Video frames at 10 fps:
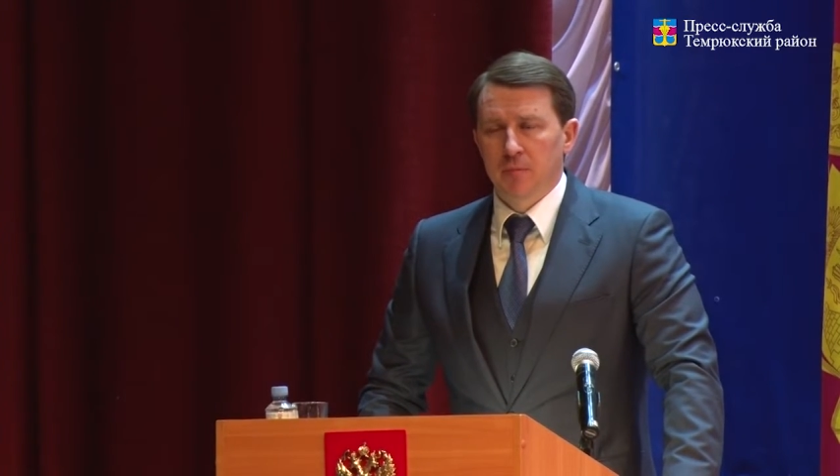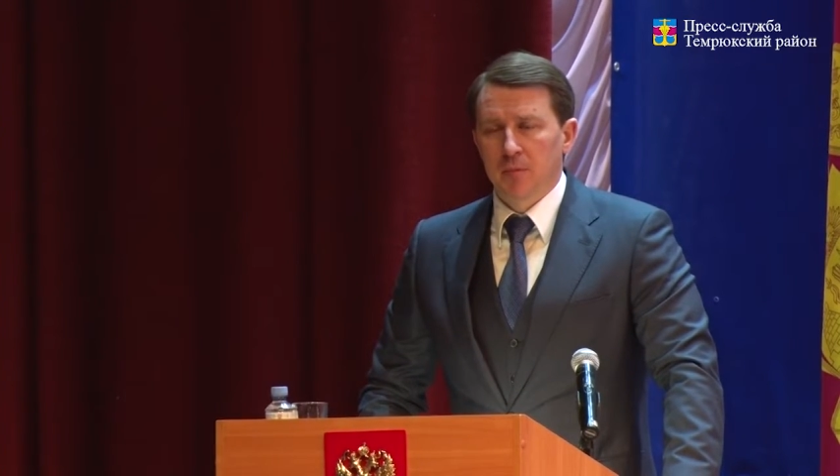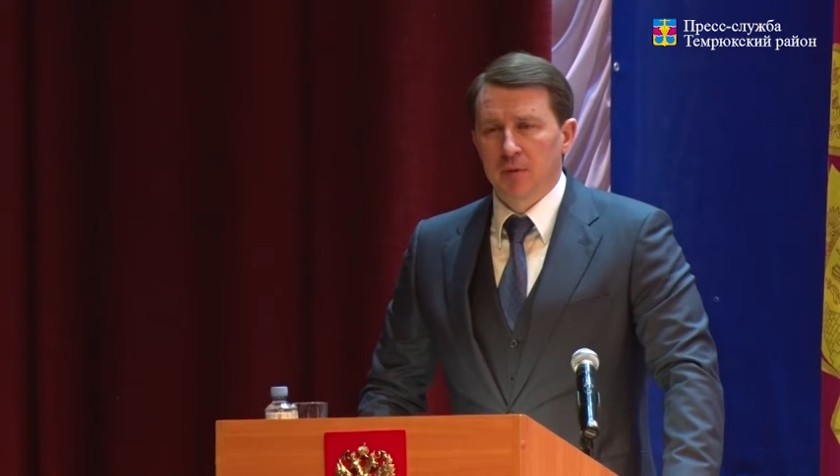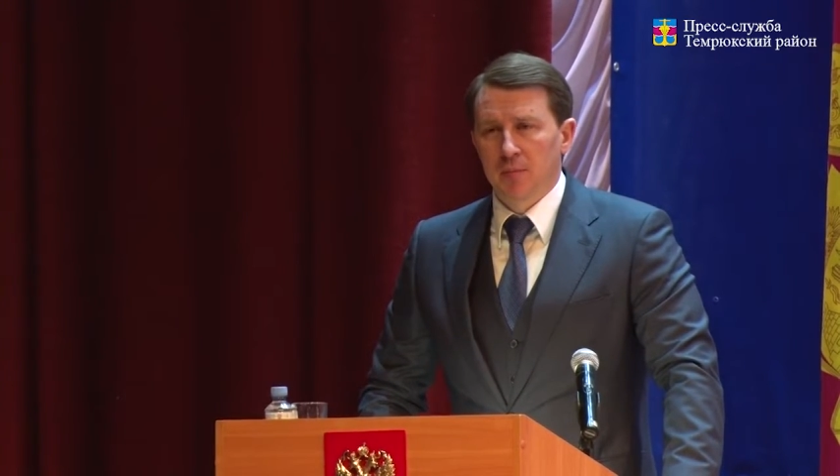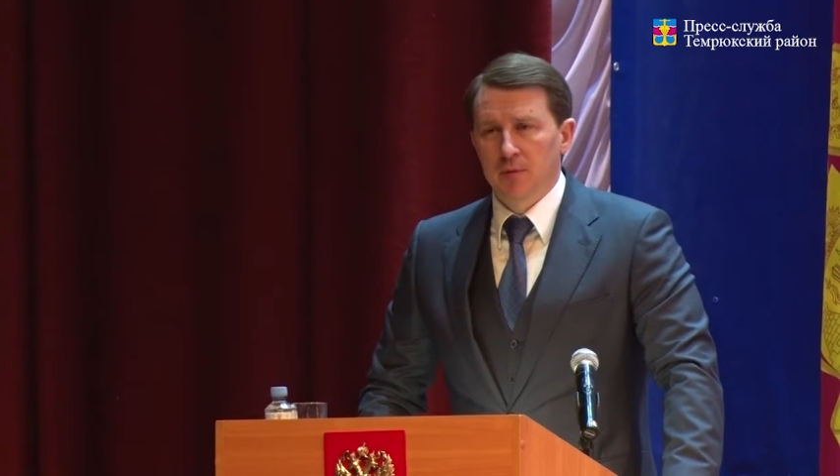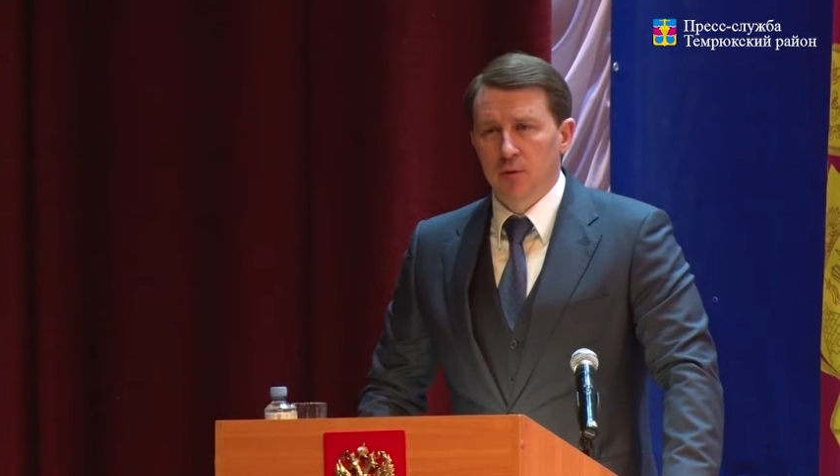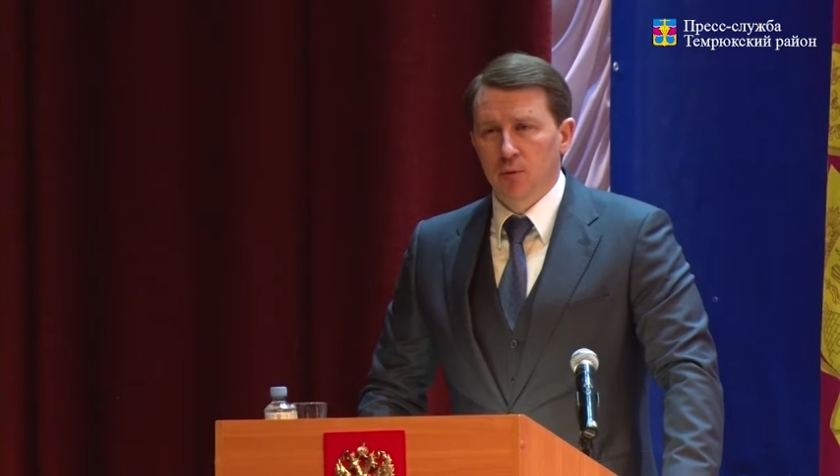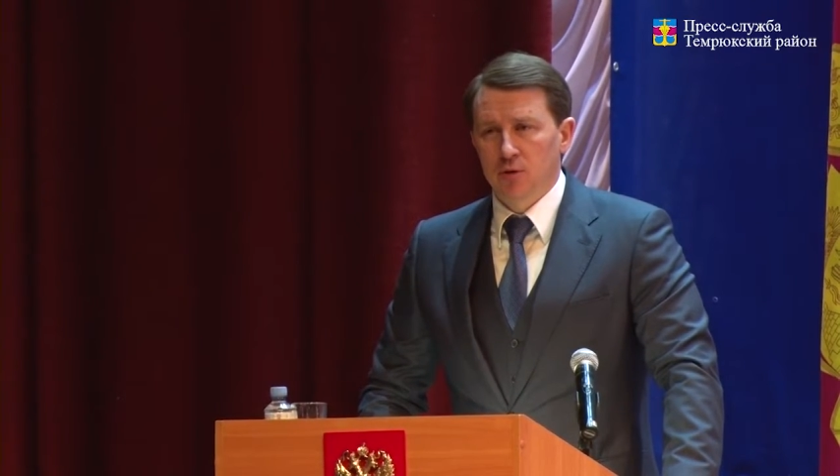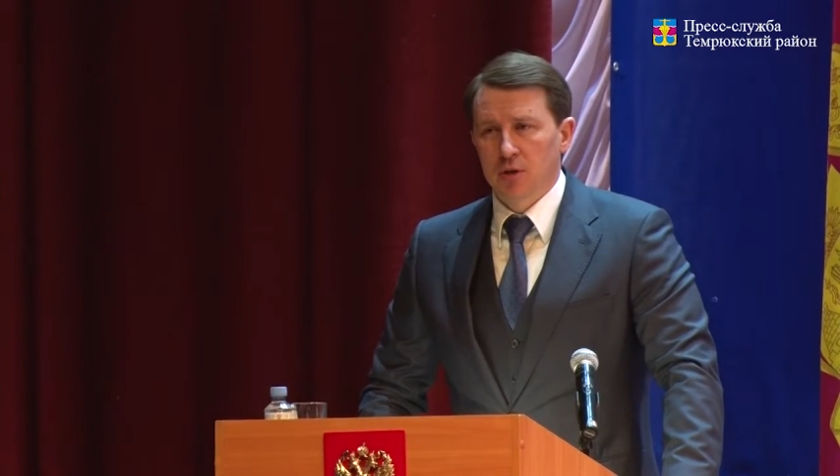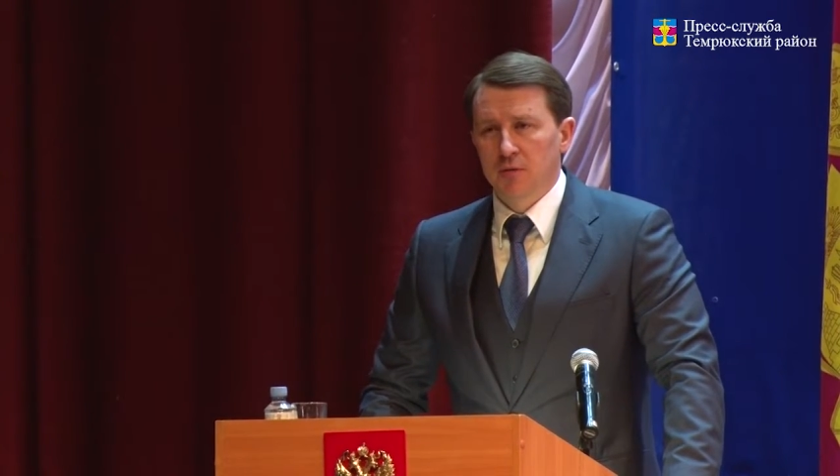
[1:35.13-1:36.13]
проблемные
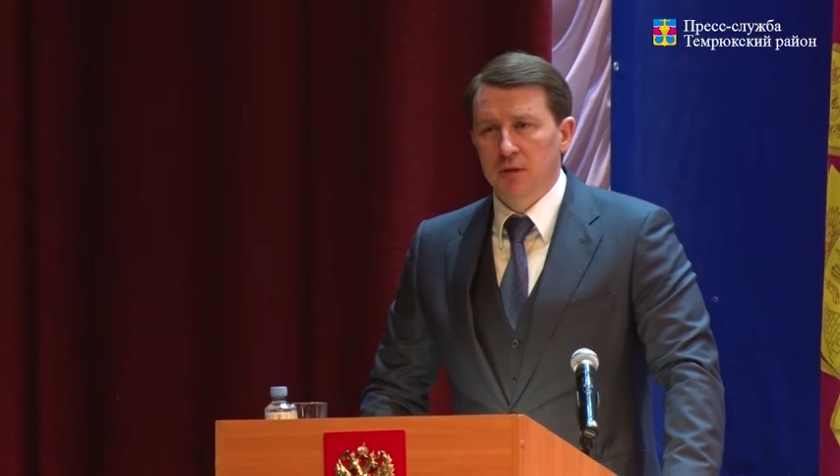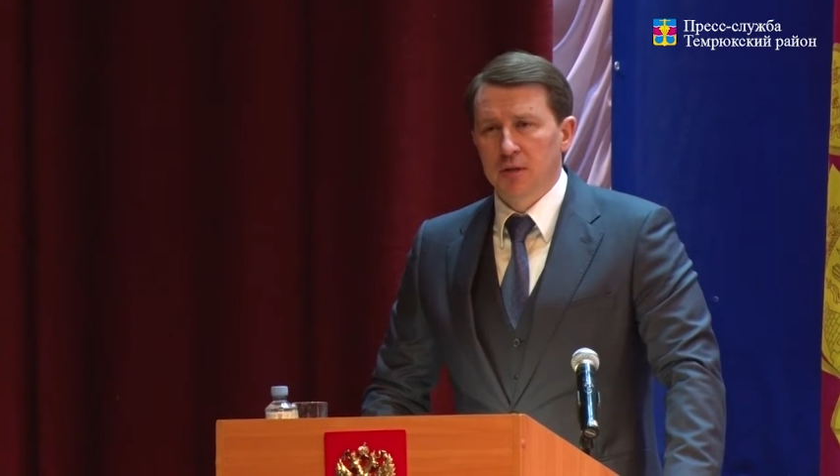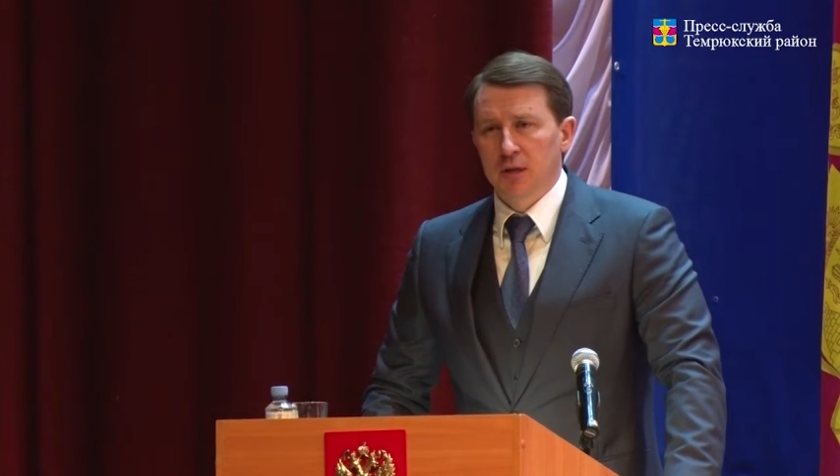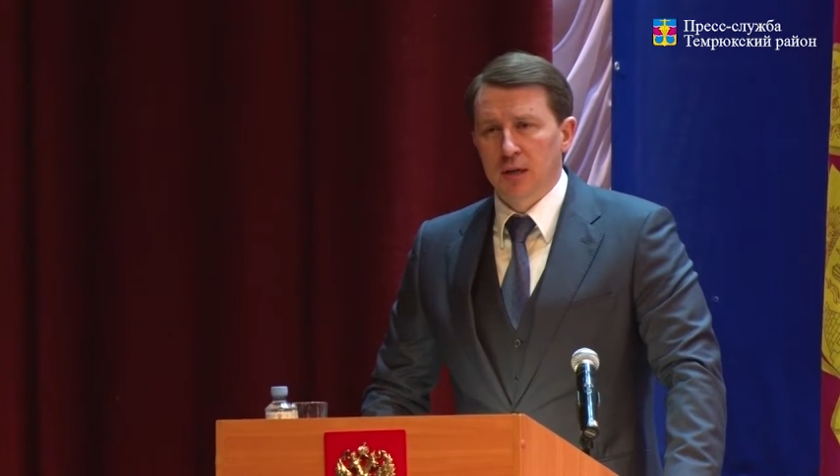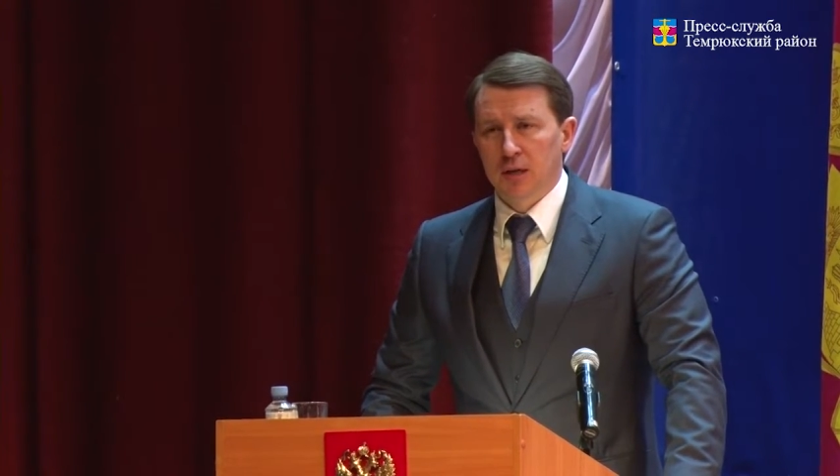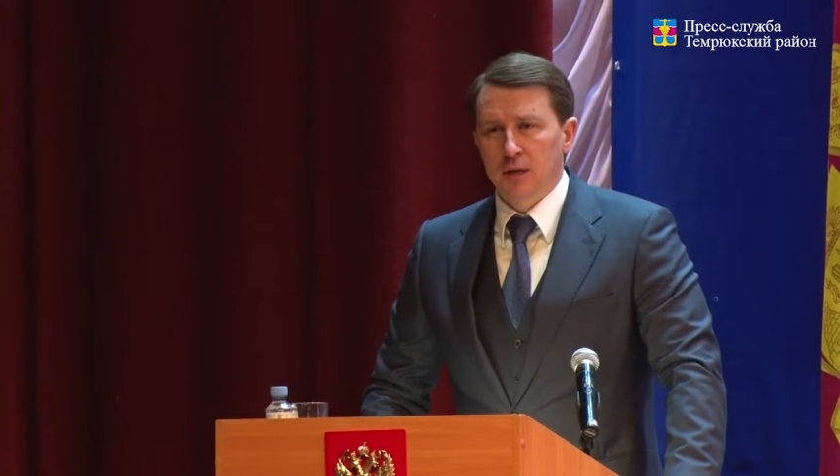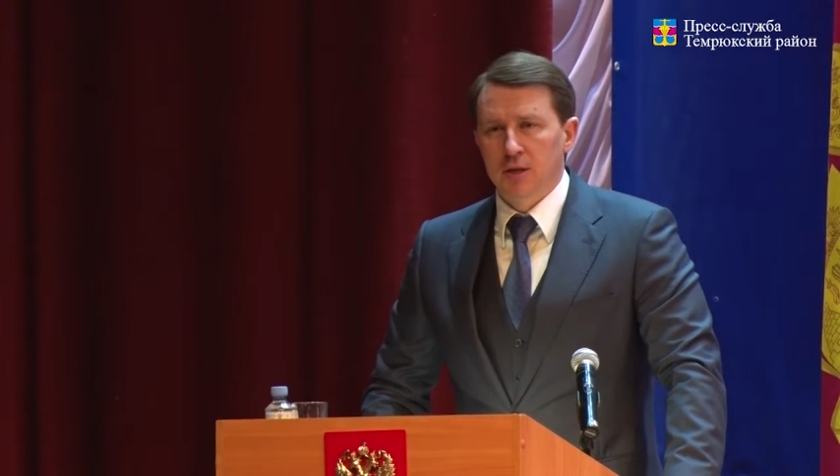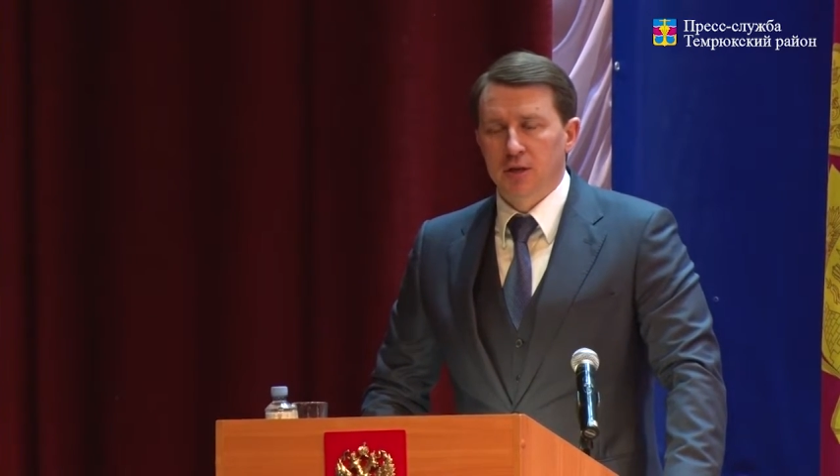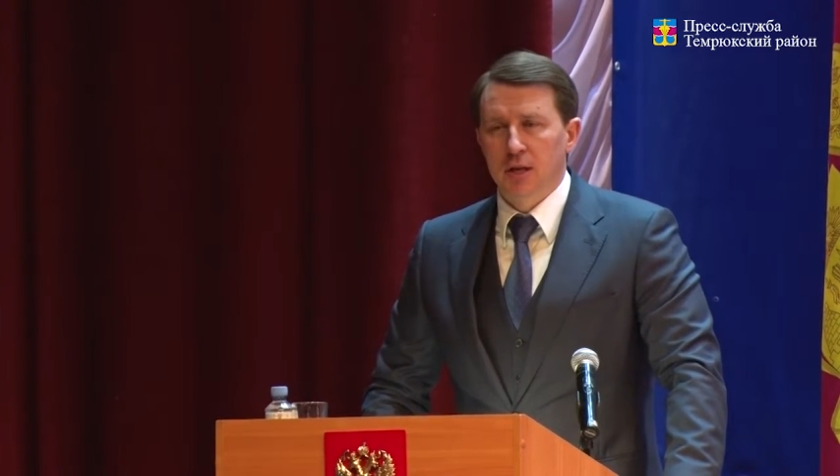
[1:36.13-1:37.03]
точки, видите, как их